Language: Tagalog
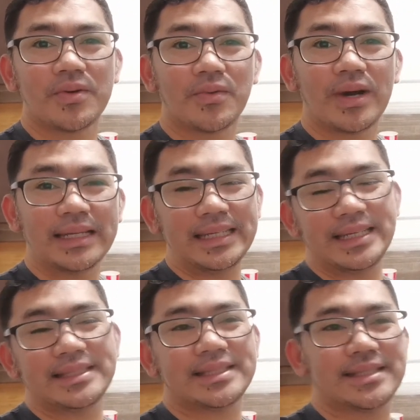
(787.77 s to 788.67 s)

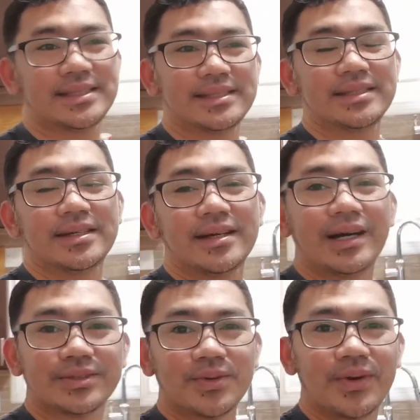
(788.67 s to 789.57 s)
walis,
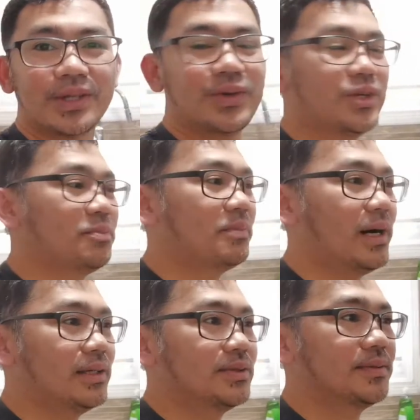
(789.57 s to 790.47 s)
at kung ano-ano pa,
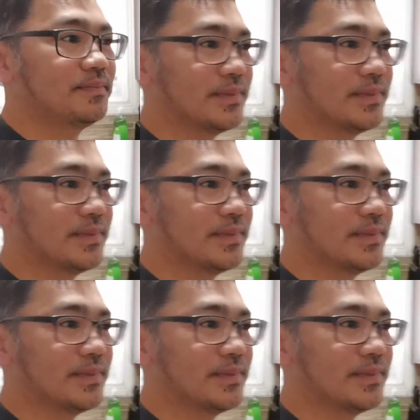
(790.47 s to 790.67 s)
Ano.